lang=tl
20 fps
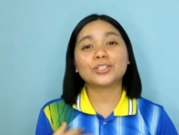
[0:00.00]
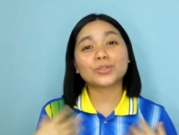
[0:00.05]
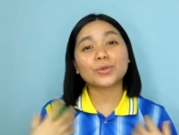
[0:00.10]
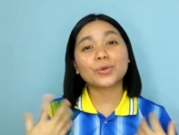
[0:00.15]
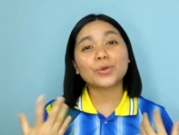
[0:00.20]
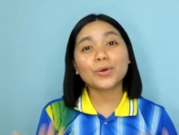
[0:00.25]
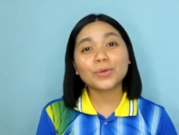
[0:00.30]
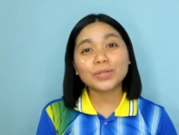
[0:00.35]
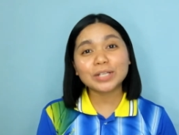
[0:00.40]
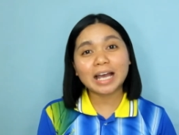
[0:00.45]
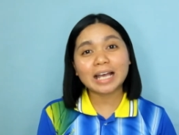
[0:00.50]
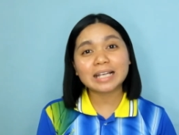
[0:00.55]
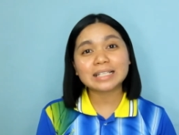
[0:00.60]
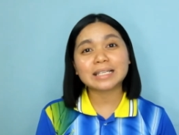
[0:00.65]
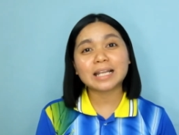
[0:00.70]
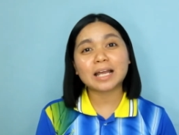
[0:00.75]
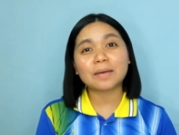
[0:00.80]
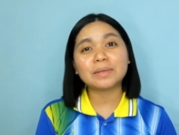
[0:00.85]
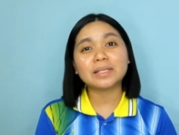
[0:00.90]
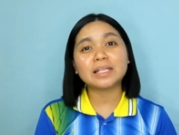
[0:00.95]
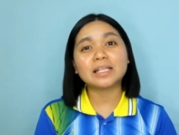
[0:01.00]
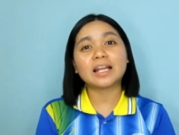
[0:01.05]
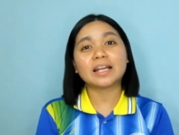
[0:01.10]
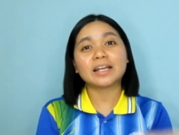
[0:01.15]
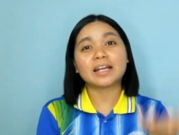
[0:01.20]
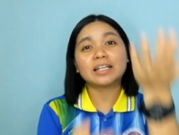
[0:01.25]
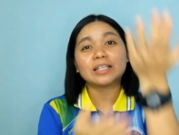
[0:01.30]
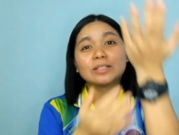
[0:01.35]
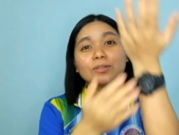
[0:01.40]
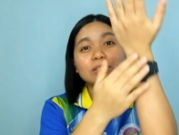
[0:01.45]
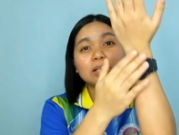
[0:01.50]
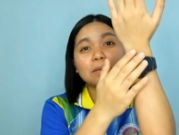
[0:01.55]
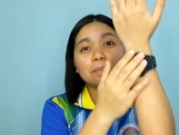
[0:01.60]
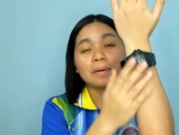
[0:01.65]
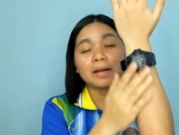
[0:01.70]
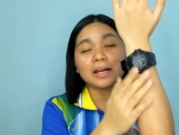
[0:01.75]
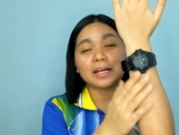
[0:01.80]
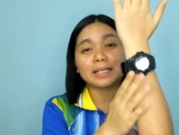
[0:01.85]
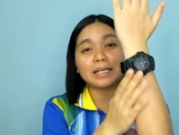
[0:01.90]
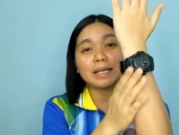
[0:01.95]
So yun guys, sinabi nila na dito sa
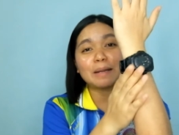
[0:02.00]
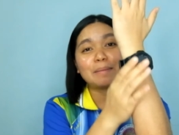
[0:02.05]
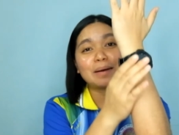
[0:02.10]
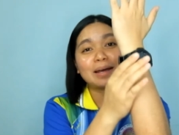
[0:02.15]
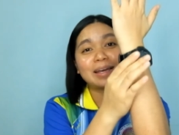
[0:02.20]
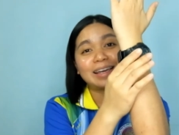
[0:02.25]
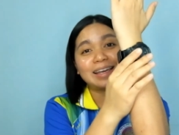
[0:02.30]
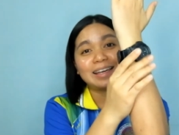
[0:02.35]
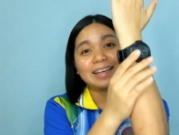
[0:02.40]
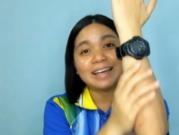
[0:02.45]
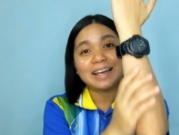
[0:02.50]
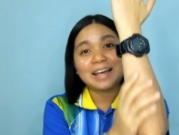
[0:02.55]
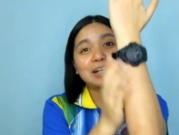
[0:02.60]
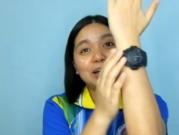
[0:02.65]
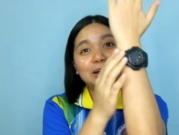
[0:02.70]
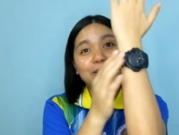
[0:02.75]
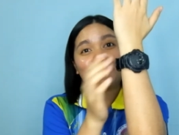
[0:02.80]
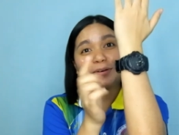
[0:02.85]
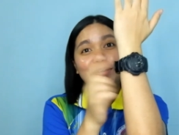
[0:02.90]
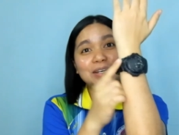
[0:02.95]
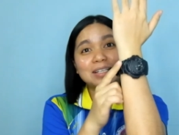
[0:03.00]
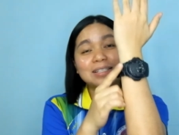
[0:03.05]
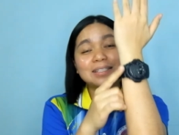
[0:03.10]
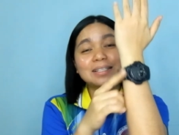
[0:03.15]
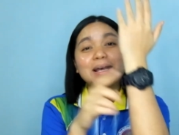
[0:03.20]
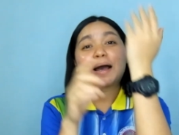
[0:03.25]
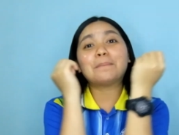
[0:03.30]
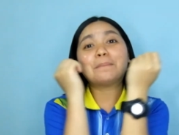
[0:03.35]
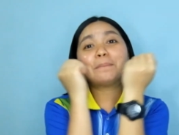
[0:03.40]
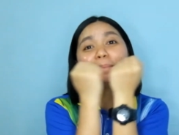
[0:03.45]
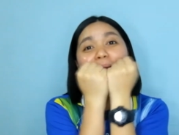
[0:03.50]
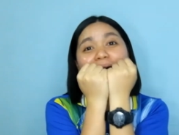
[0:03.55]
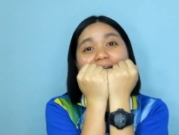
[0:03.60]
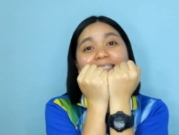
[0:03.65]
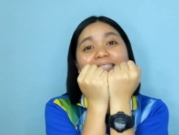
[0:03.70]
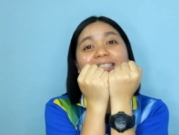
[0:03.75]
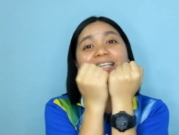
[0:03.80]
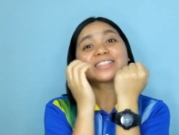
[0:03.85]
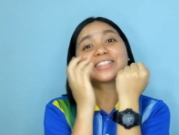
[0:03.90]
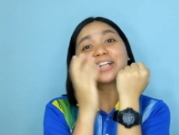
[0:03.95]
part na may relo is
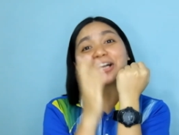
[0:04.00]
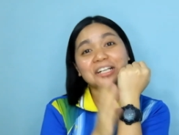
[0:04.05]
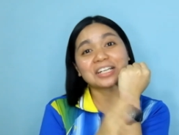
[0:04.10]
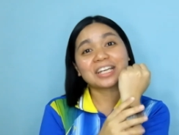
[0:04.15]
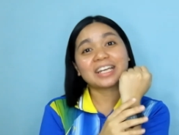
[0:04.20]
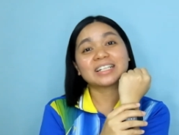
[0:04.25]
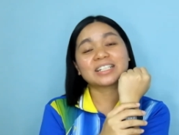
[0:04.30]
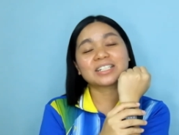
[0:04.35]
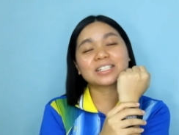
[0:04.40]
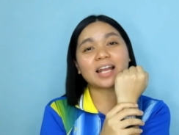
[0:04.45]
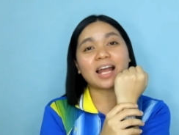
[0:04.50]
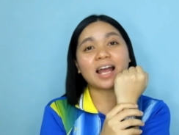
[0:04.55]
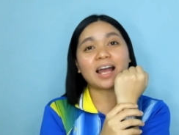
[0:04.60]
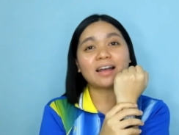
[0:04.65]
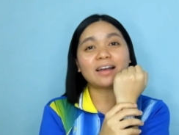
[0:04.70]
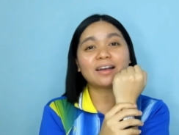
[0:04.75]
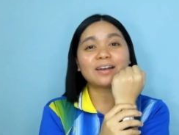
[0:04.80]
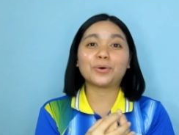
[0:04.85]
mas nagdarken siya.